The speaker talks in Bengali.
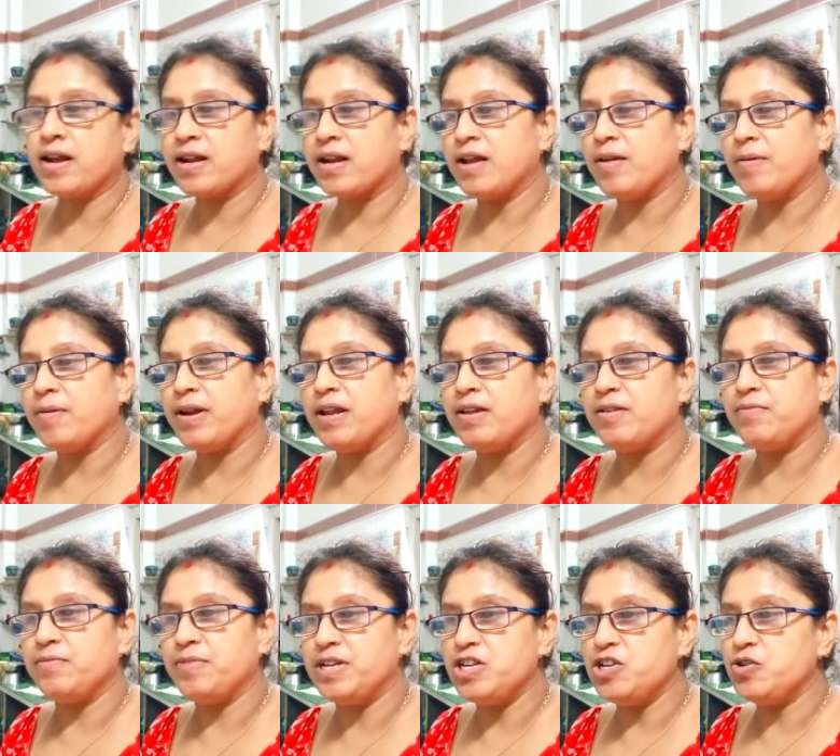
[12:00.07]
একটা মানে
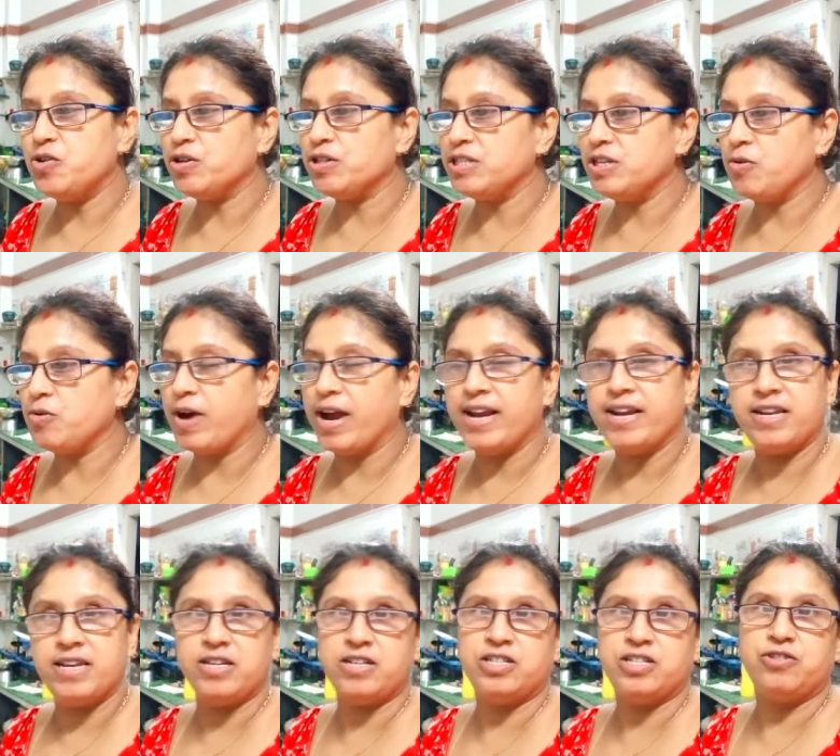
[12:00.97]
ভিডিওর যে
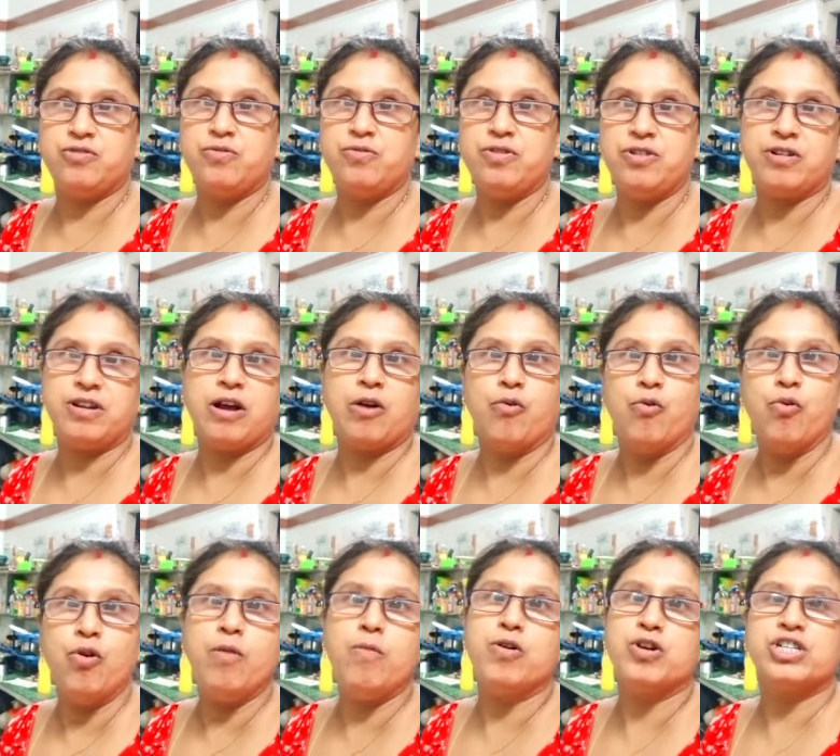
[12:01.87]
ওয়াইটি স্টুডিওটা
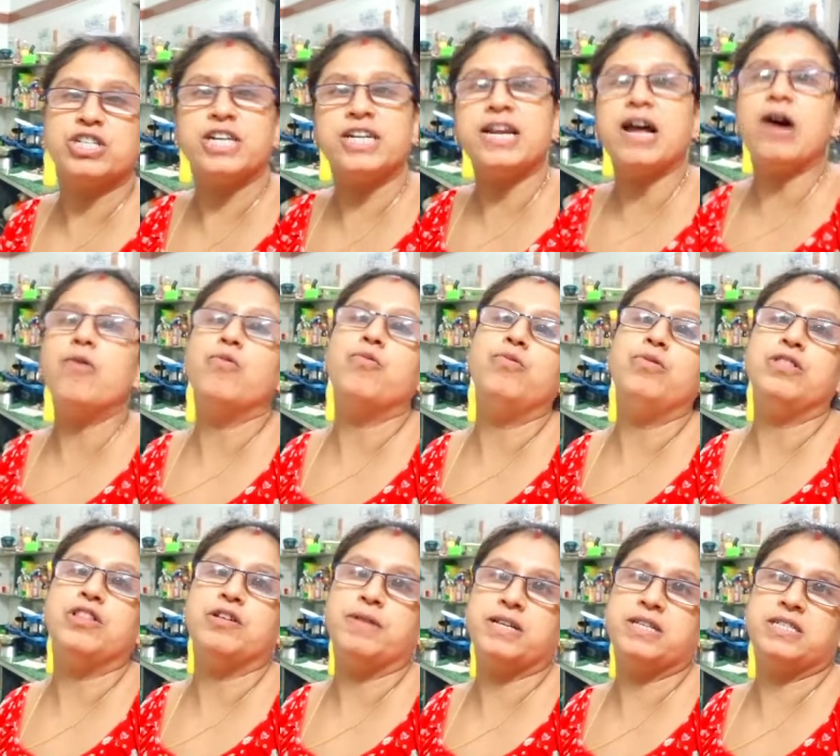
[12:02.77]
খুলবো সেটাও
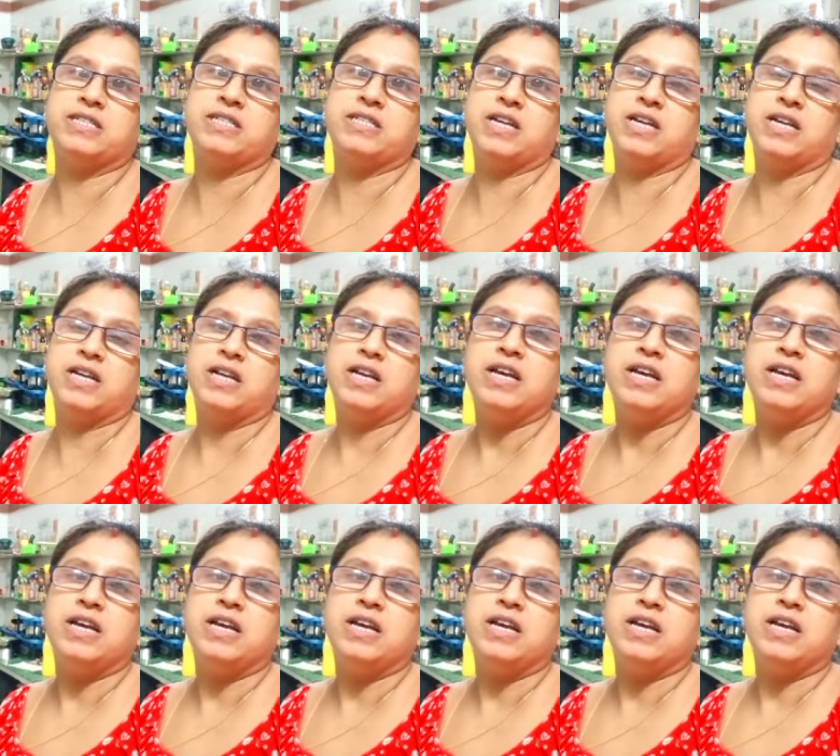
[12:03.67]
খুলতে পারছি না